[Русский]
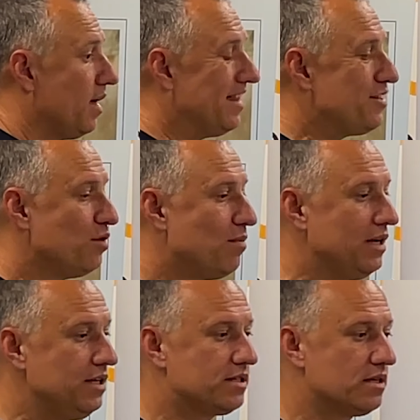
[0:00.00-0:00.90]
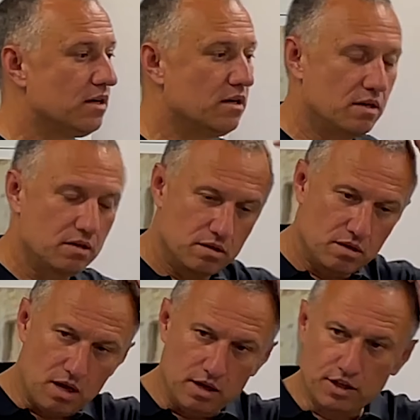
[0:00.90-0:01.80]
я начал молиться,
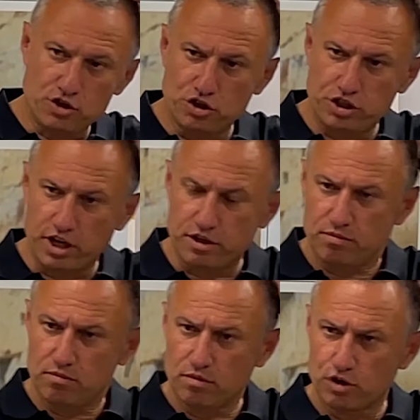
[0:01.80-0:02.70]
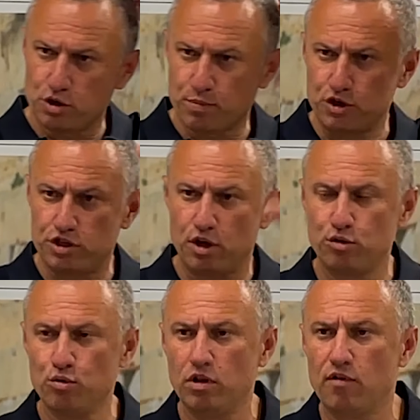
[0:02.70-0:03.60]
а, я начал читать, решил прочитать
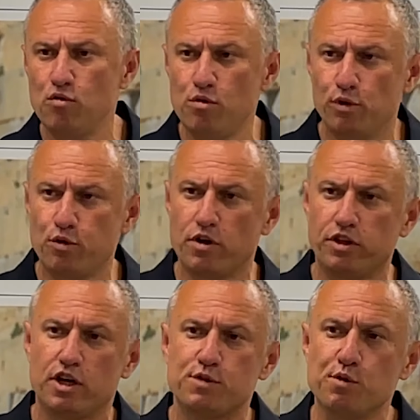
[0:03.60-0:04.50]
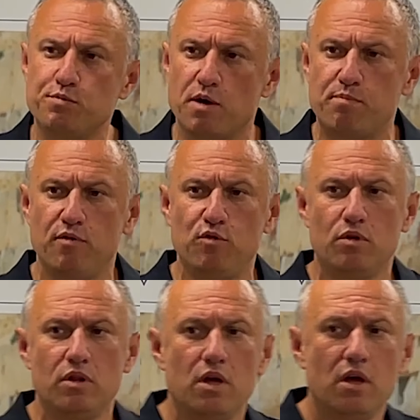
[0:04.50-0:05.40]
одну главу, и потом как-то Господь меня
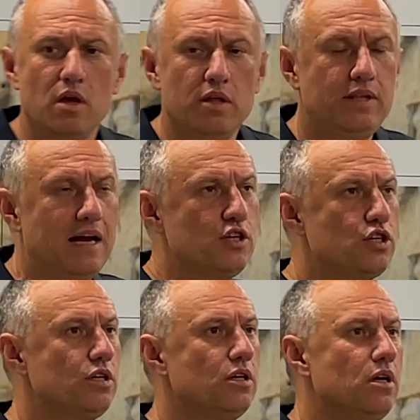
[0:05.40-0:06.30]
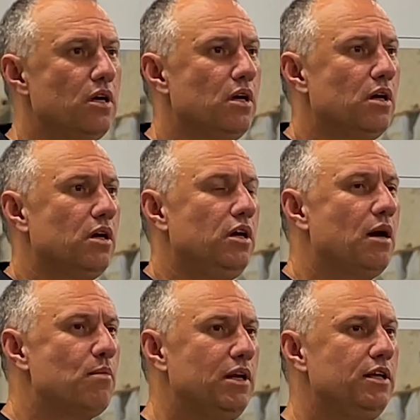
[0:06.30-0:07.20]
повел дальше
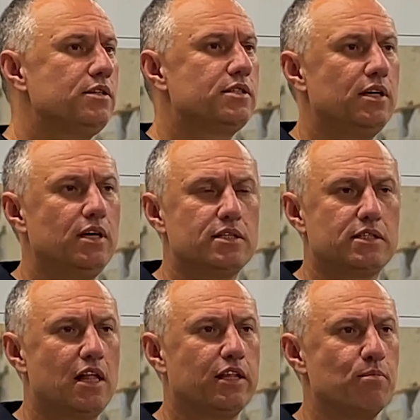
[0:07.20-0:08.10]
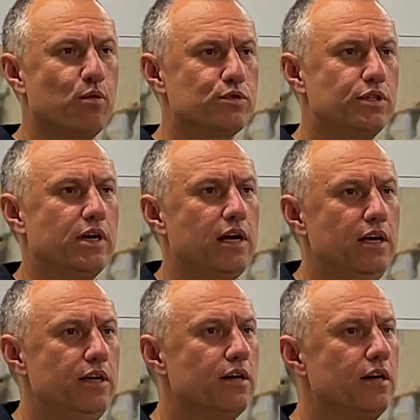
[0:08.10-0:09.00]
я молился, я стал там просто на
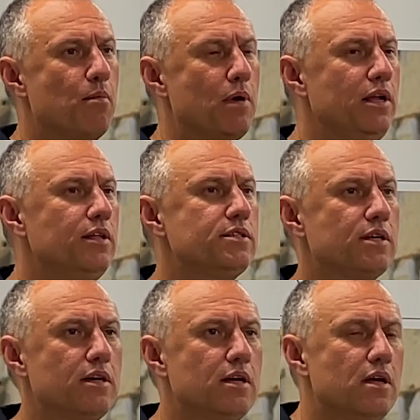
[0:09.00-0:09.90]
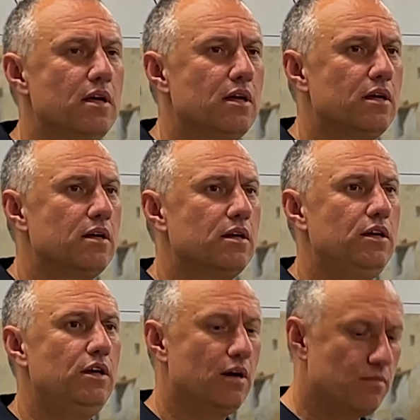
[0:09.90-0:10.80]
коленях, я молился.
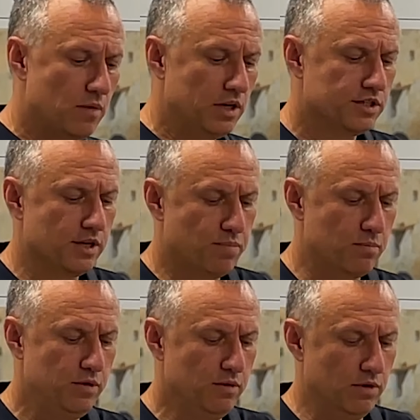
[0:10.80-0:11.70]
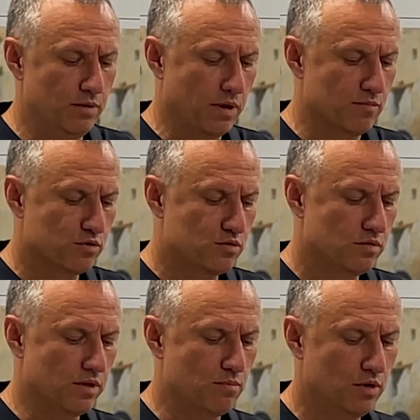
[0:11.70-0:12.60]
И я молился по Библии, прям
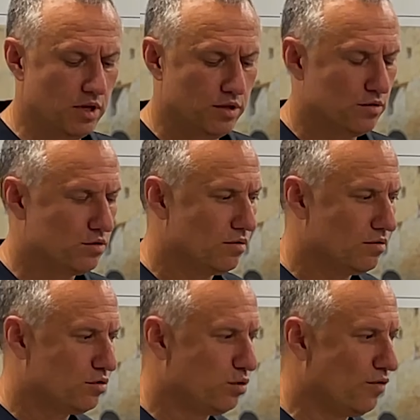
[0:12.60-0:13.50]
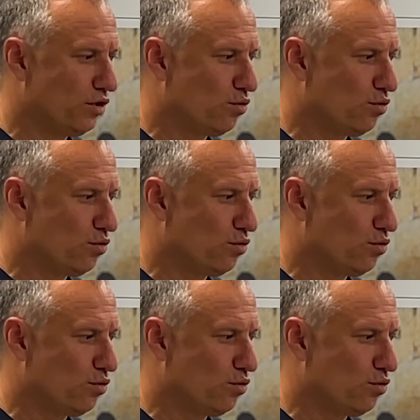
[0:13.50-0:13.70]
там было одно слово